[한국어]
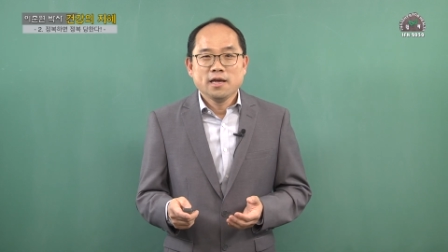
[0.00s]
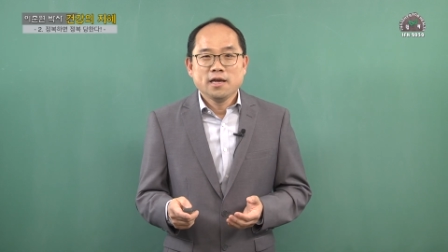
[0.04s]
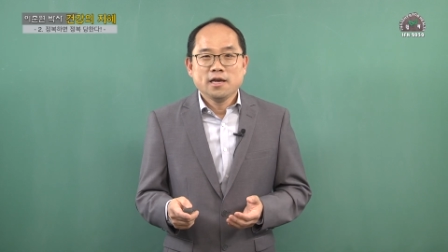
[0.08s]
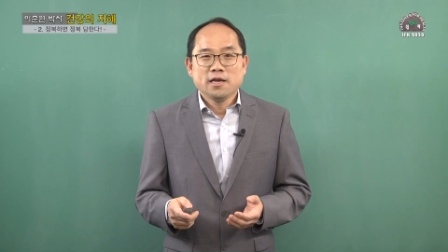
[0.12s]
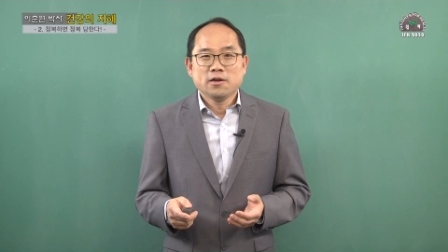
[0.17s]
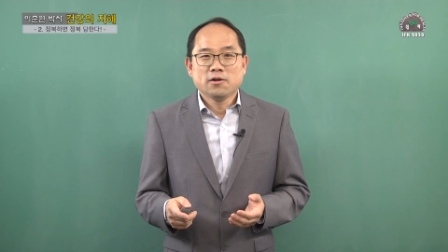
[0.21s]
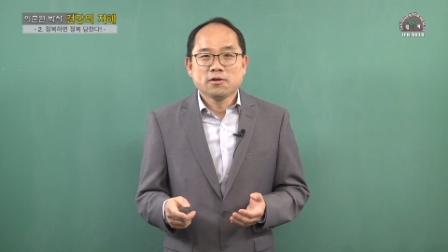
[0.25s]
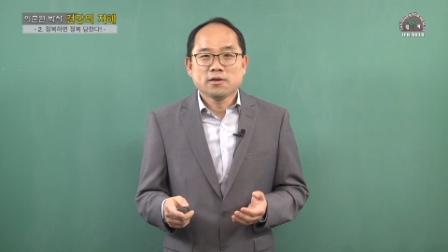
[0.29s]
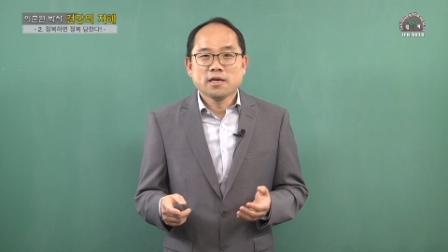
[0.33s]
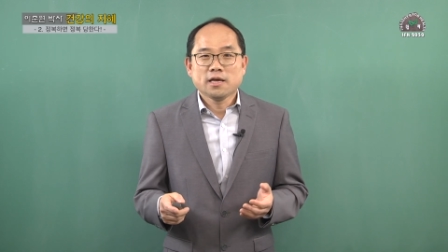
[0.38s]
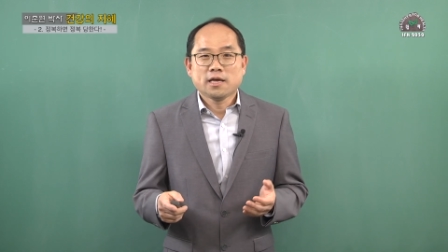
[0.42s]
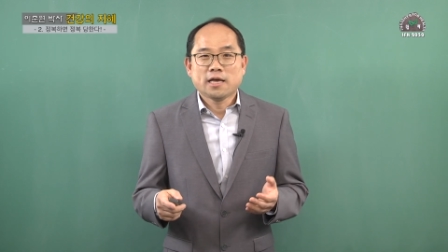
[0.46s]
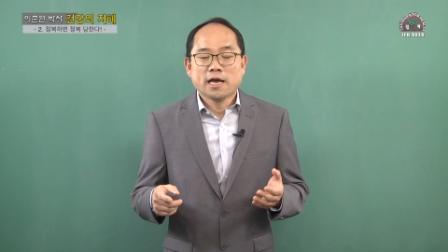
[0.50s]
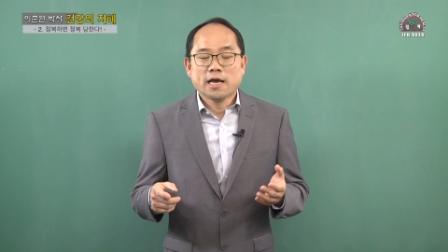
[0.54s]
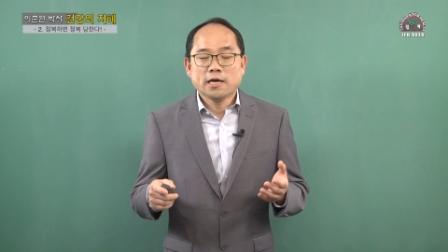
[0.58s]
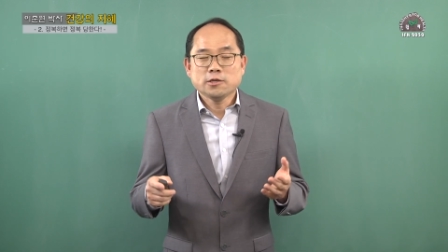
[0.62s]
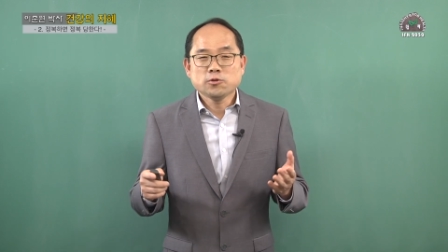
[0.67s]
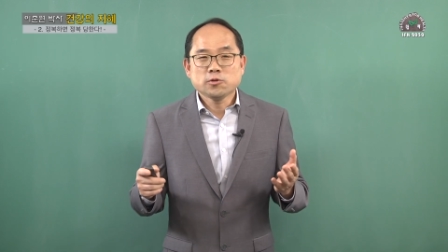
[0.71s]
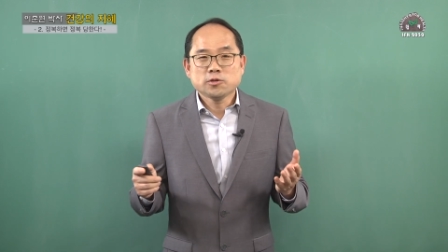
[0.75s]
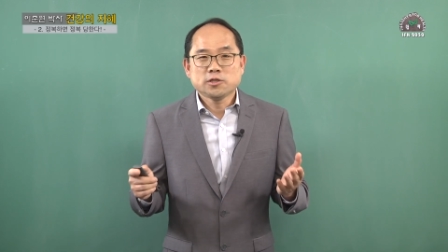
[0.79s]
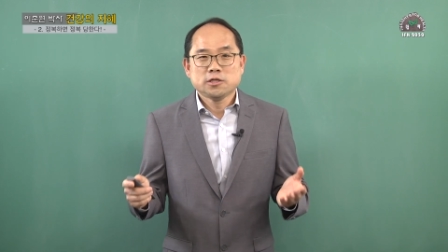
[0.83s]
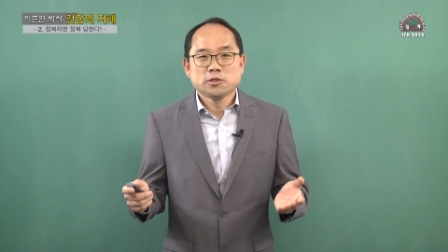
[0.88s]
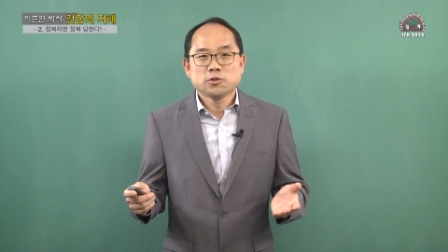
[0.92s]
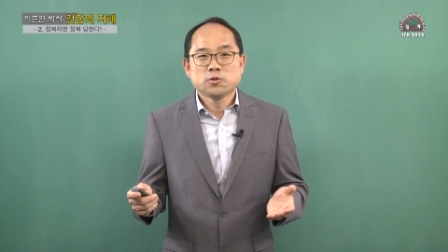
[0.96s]
이렇게
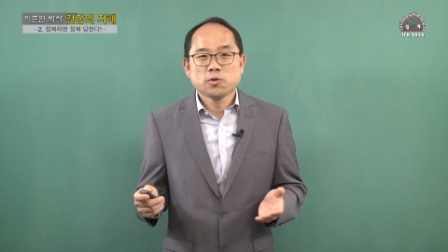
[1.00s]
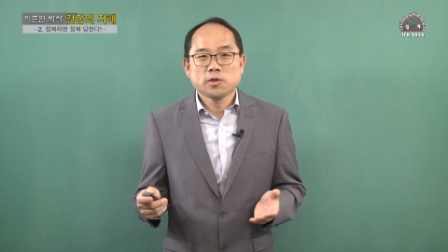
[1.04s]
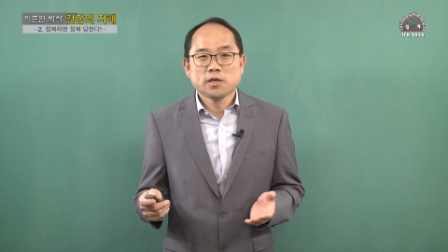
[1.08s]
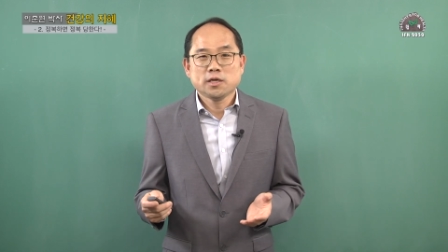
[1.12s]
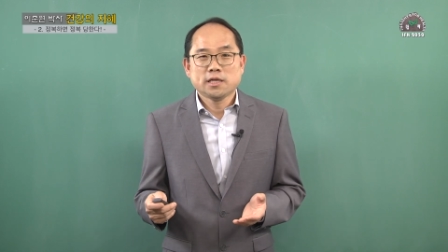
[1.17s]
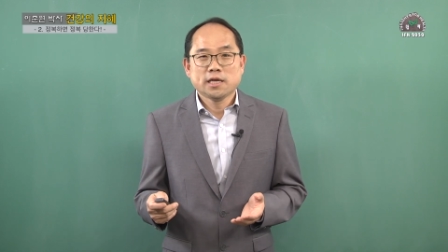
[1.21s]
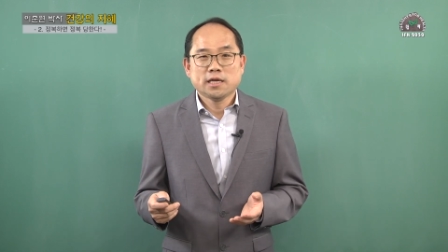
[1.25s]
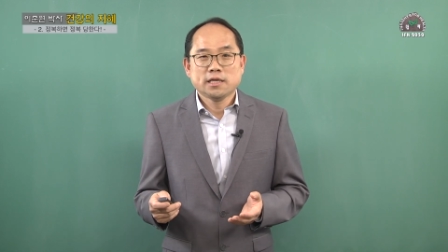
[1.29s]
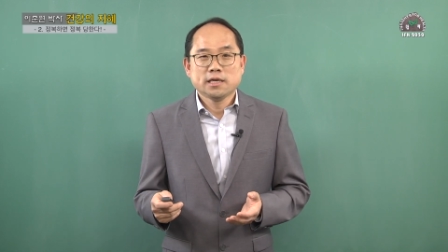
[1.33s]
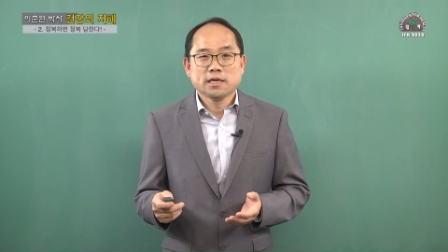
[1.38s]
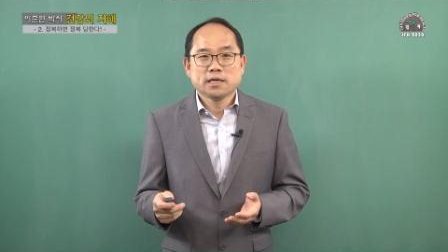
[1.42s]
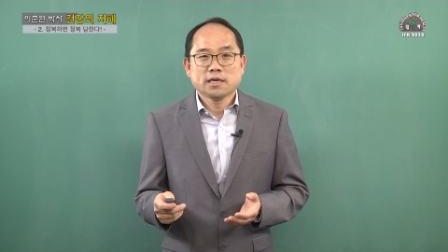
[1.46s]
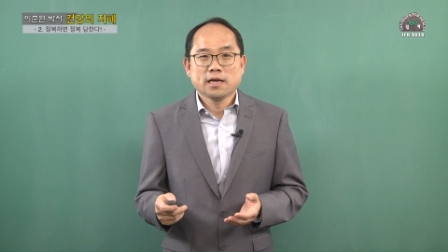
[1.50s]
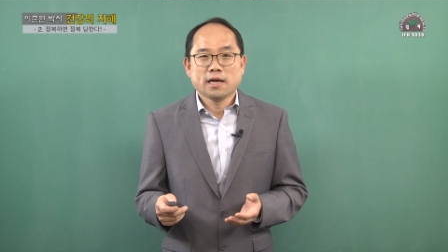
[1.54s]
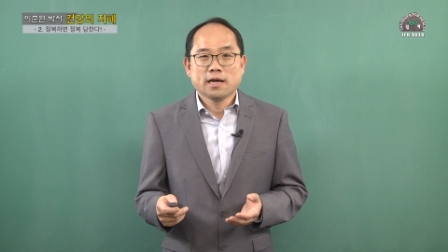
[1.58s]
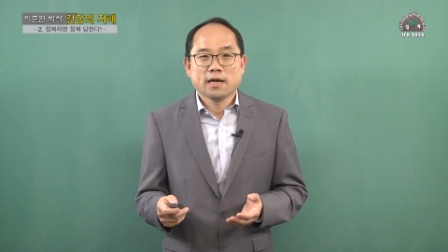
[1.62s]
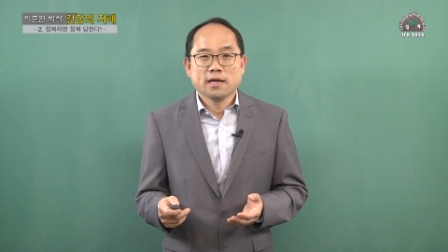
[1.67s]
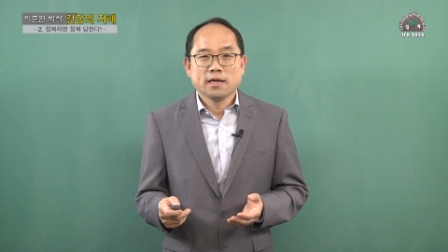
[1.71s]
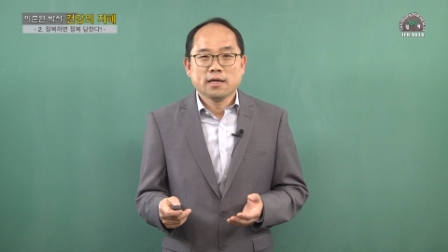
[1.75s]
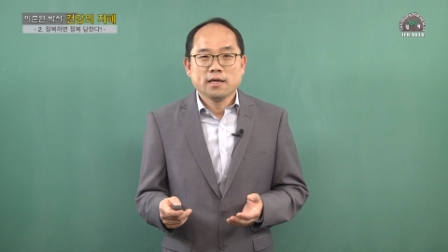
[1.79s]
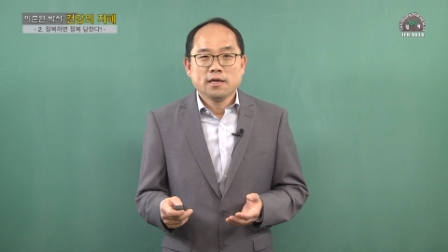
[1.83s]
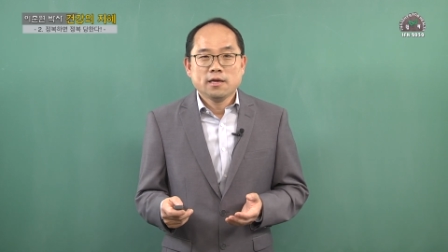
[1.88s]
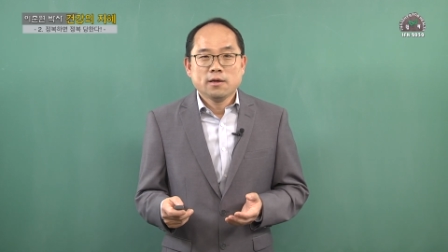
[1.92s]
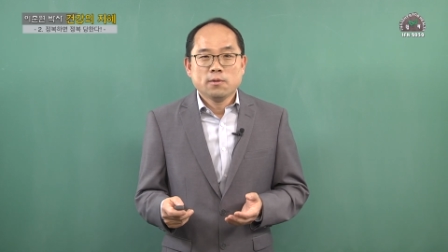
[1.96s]
계속 지속이
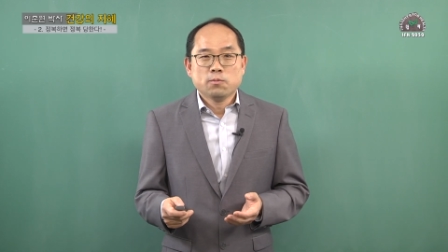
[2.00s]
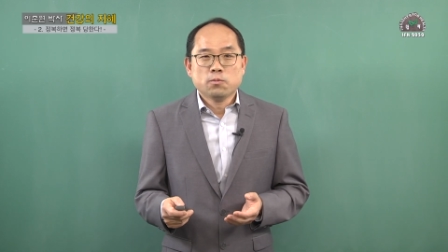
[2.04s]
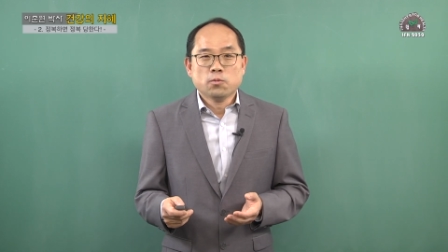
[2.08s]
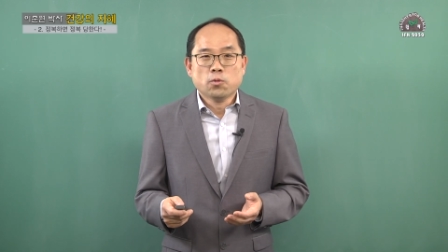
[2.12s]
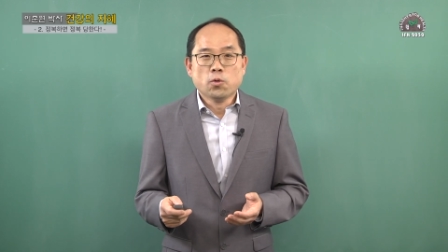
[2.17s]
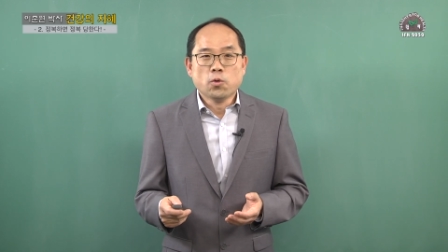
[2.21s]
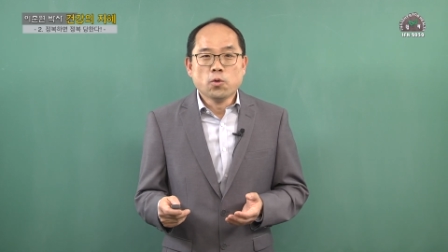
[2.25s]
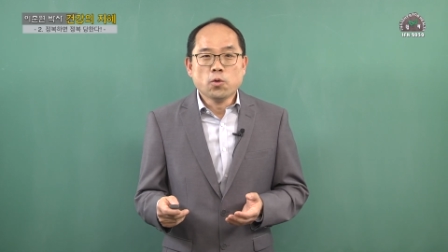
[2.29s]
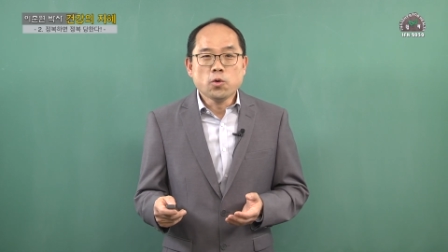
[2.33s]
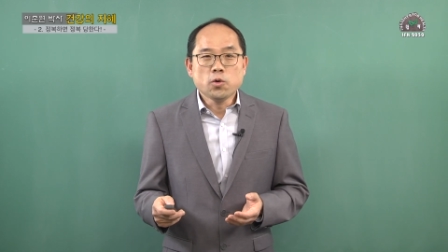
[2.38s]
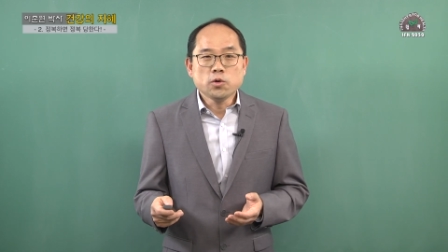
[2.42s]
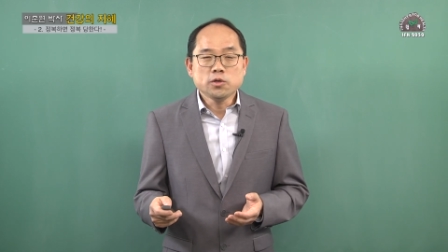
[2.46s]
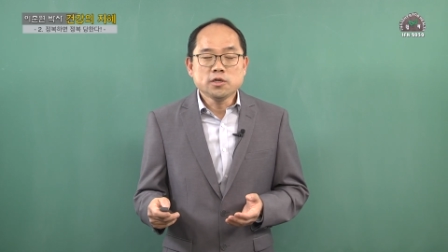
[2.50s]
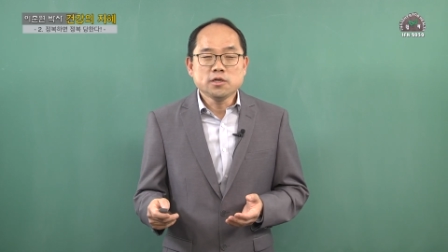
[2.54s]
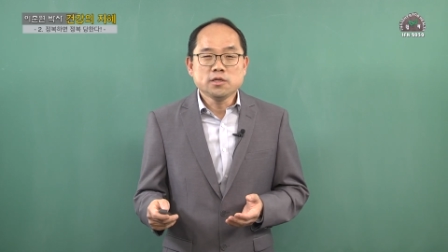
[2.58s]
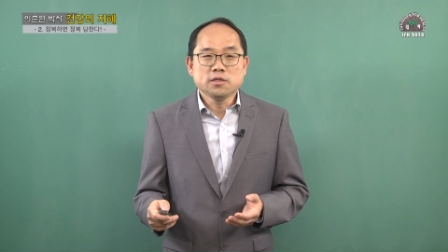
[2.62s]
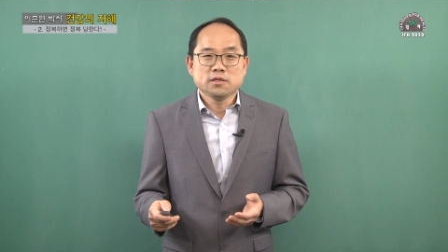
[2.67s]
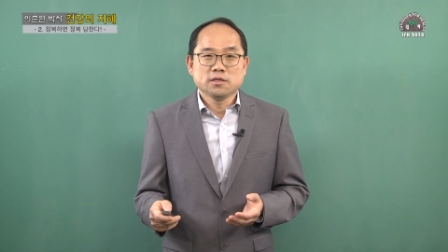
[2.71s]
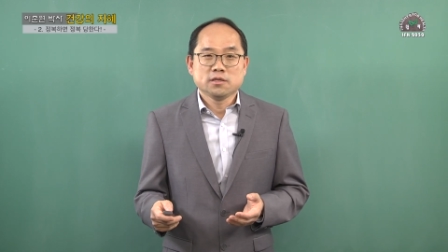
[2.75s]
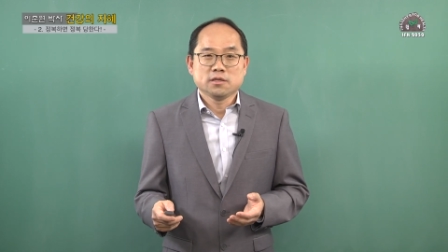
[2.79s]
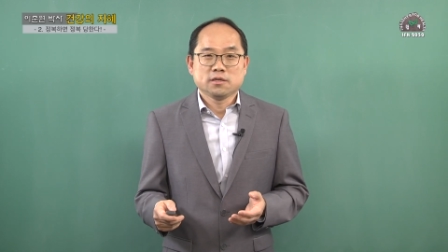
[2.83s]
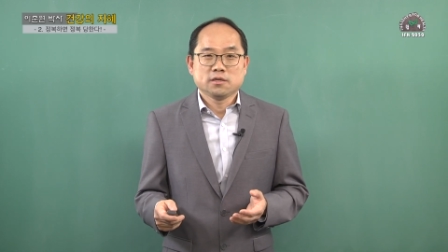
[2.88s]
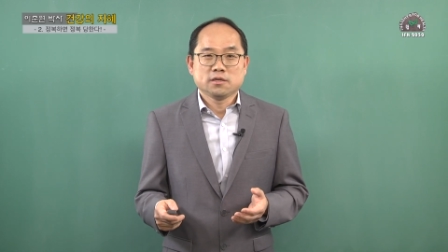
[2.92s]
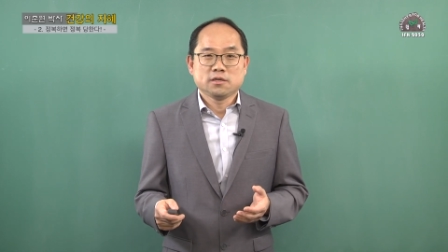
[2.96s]
되니까
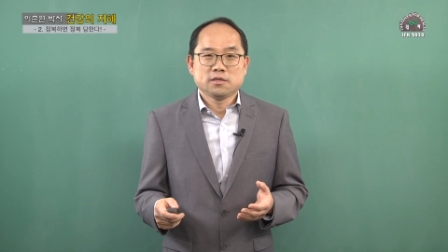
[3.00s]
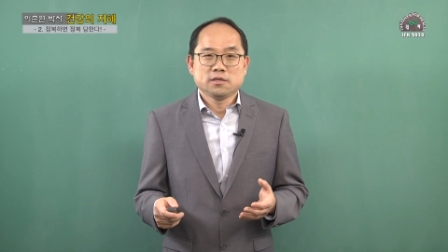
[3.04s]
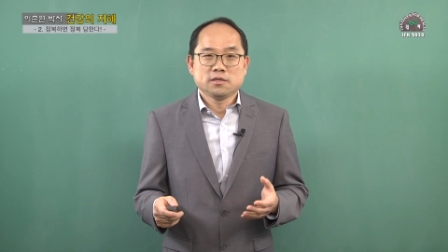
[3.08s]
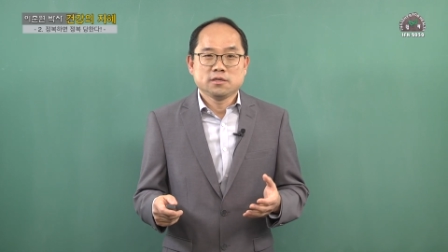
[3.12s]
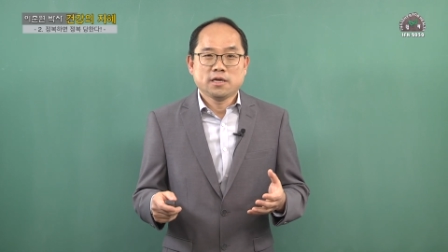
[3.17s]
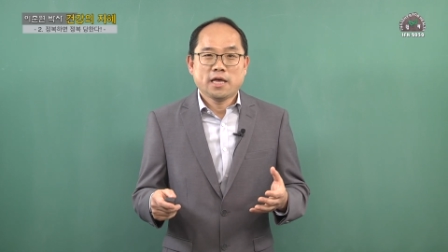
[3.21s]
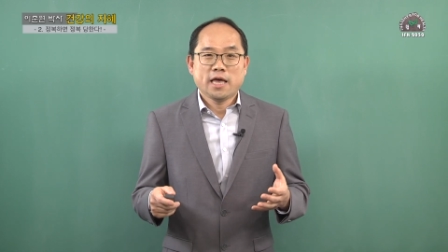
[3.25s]
모든 그